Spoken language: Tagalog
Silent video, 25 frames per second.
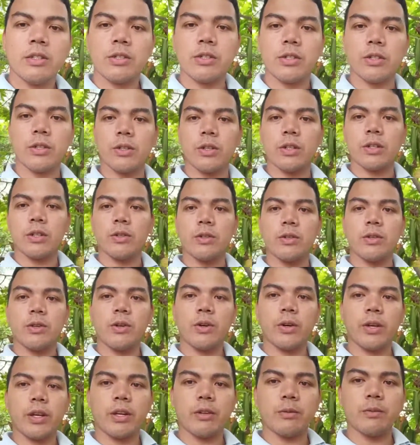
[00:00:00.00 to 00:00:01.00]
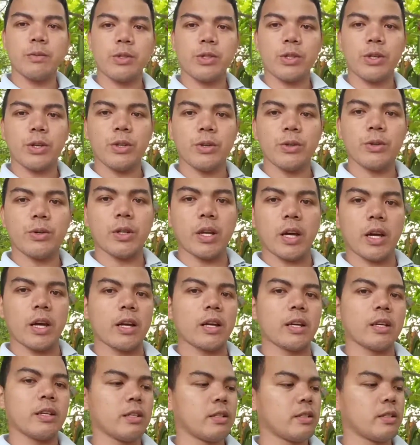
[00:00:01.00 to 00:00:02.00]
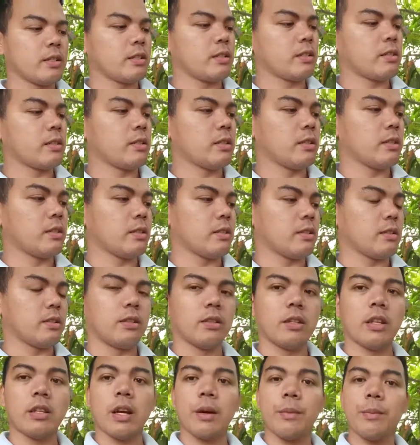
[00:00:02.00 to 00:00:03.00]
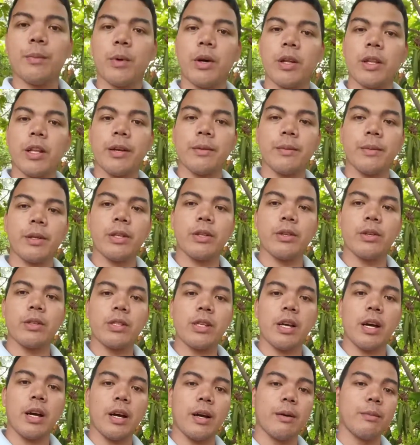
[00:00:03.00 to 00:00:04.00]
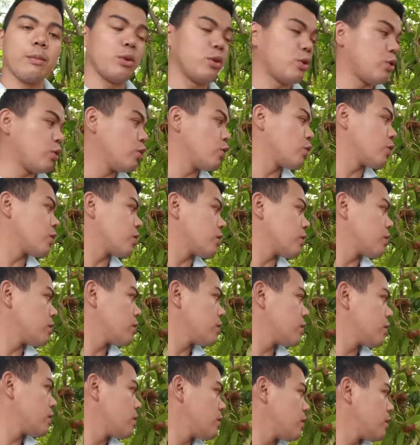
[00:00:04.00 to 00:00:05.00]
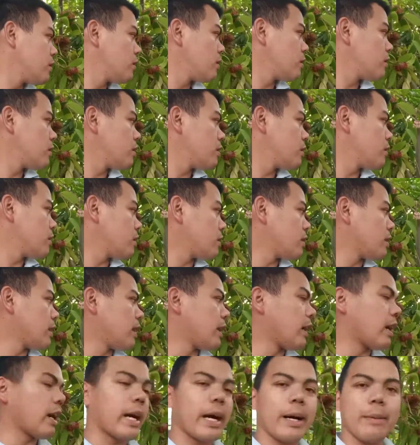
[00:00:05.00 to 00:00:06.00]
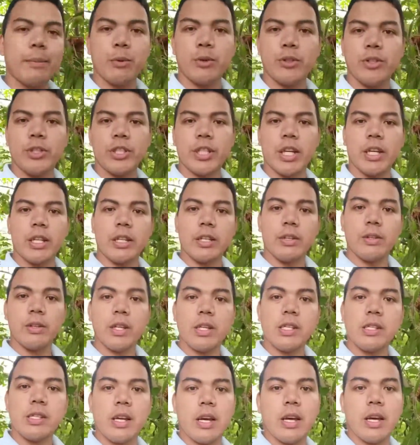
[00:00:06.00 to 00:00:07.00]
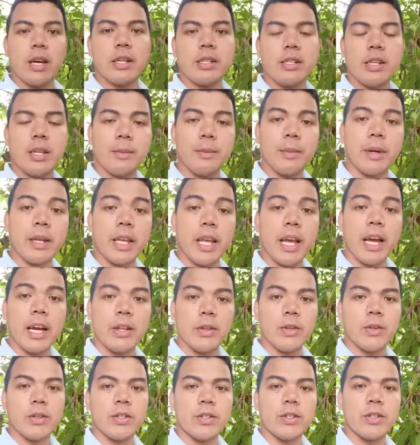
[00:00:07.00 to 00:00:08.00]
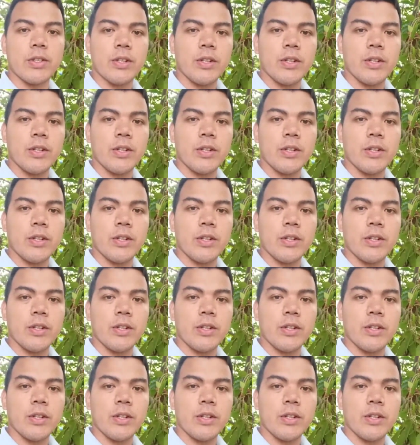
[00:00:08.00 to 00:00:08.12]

So, itong Hoya obscura na natagpuan namin to sa bundok ng Kapunchan. Dito rin sa San Mariano.